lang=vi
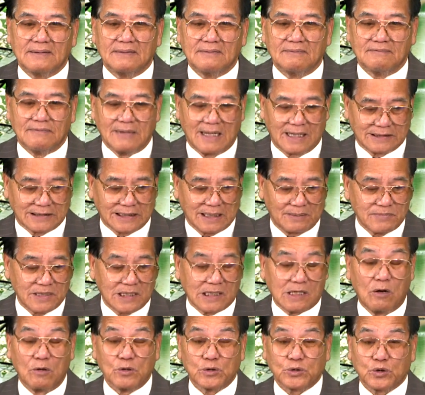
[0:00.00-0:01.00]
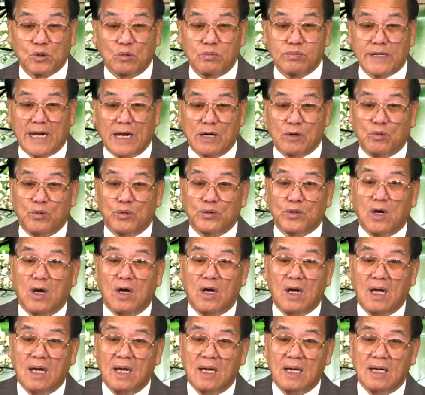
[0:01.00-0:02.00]
Và người ta biết khẩu súng này của
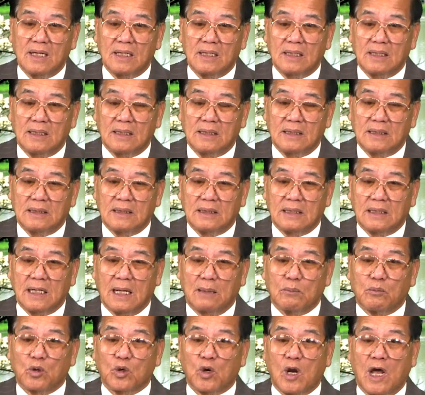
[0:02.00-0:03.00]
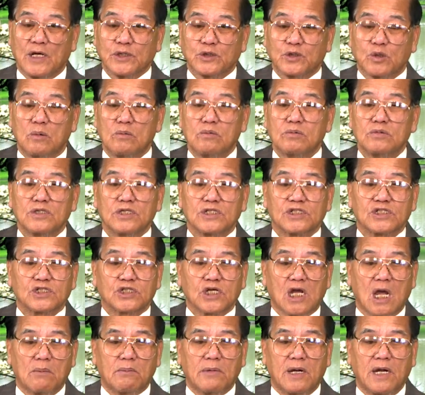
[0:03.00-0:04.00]
nó là một loại súng
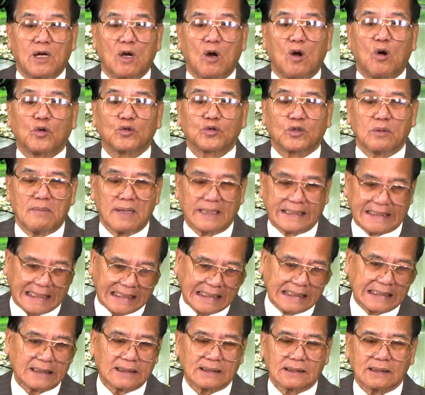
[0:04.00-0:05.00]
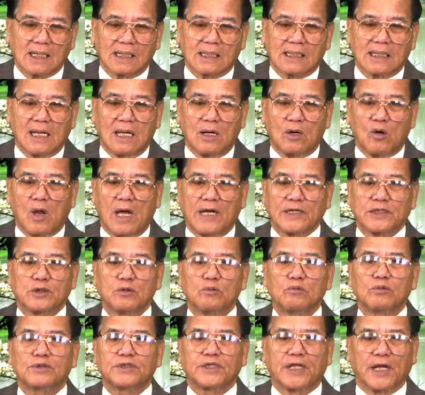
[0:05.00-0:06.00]
semi-automatic, tức là loại
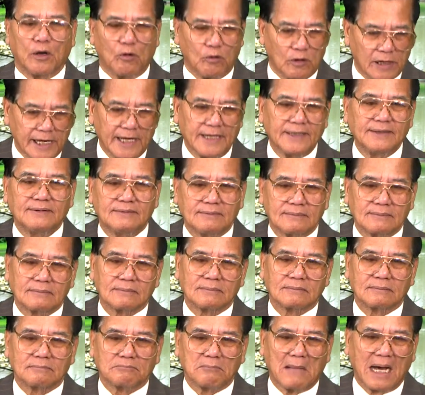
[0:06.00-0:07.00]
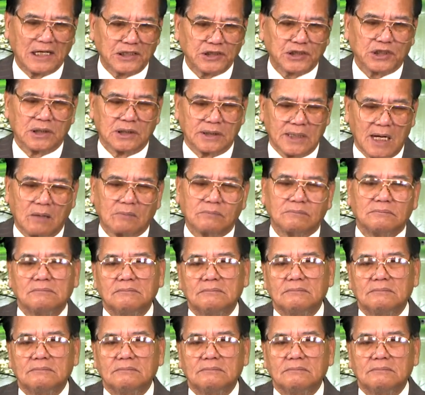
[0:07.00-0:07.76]
súng tiểu liên, bắn tự động.